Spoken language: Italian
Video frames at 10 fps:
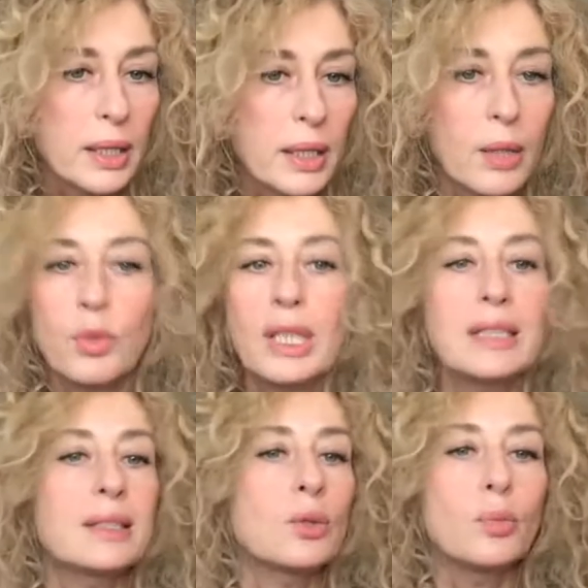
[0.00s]
La
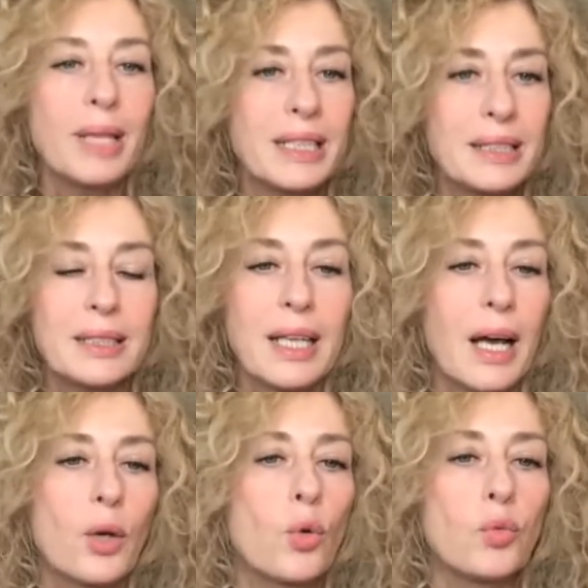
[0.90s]
violenza domestica
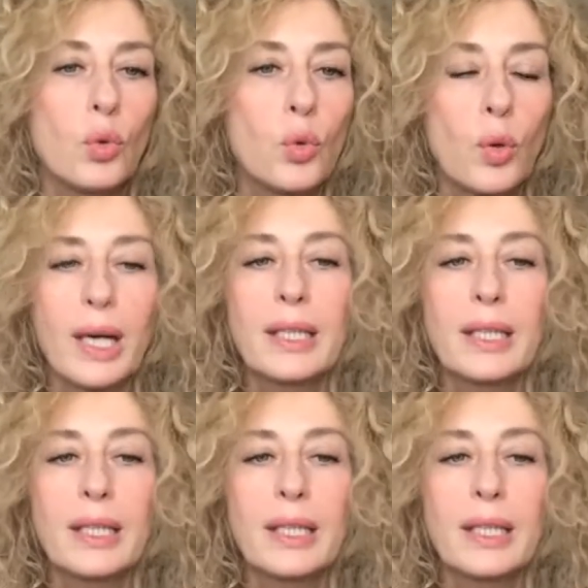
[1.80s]
è ovunque,